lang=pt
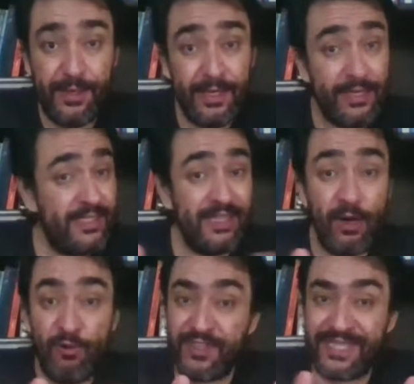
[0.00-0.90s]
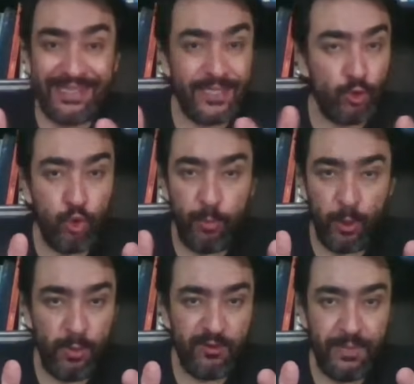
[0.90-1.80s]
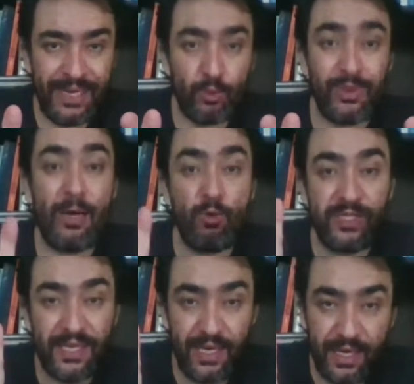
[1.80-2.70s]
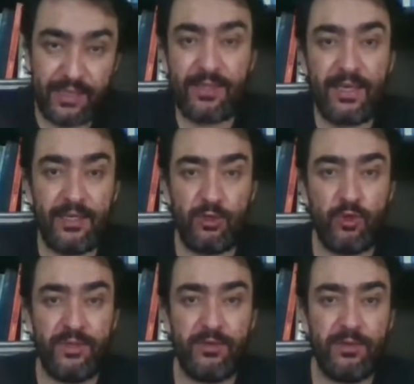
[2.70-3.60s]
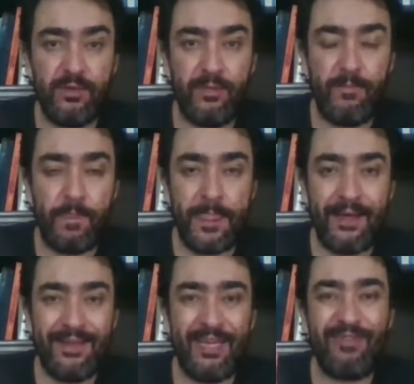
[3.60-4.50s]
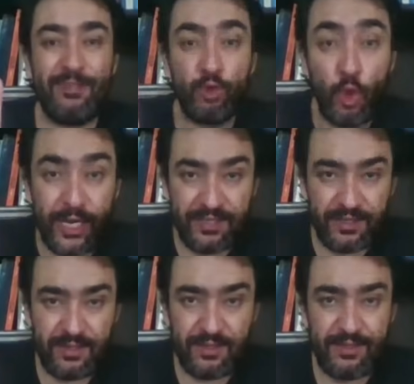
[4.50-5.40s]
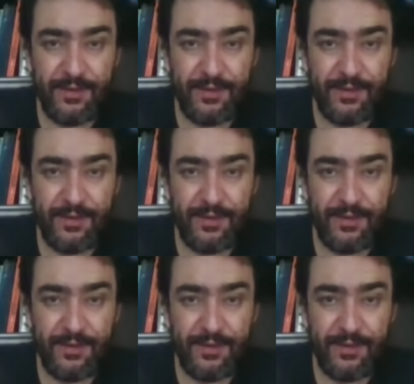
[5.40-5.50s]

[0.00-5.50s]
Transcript: Se não fizer esse duplo movimento, não se ganha as eleições. Tem que fazer os dois.